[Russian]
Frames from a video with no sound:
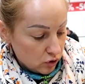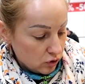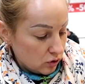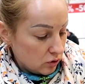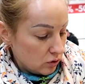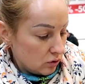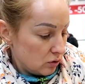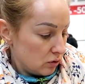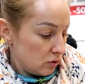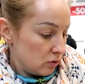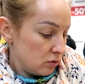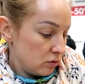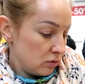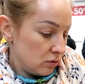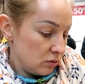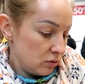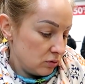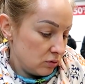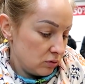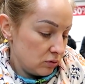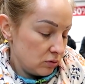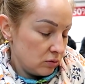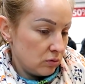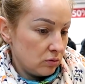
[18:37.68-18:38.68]
стоял на
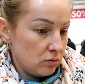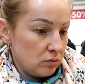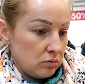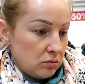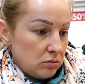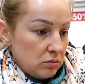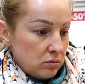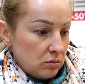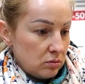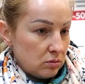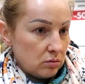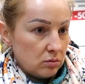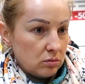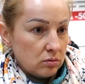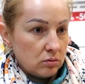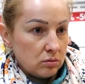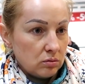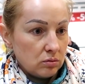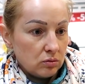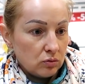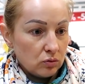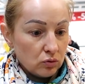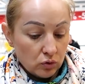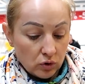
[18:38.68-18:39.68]
витрине?
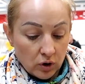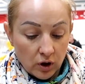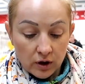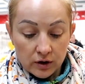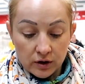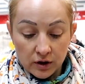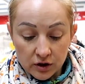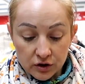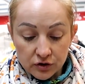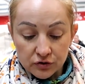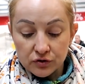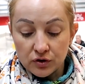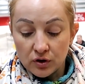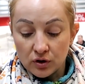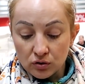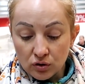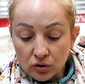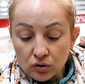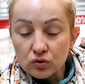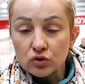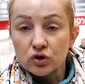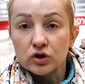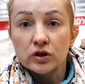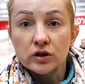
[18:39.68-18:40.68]
Ну, типа экспонат?
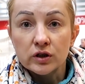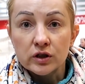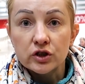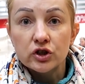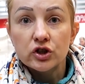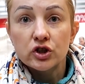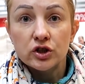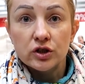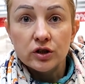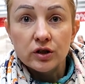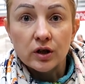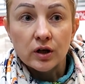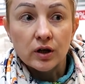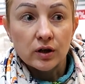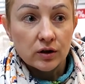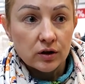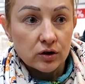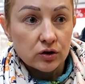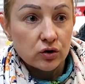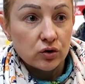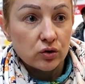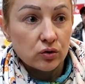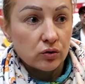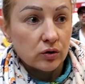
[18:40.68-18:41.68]

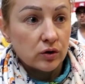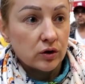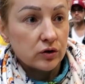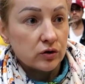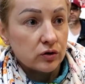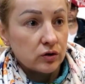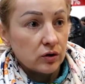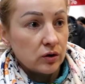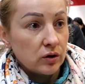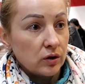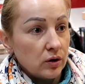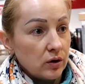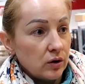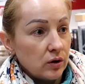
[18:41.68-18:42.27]
Ну, хорошо,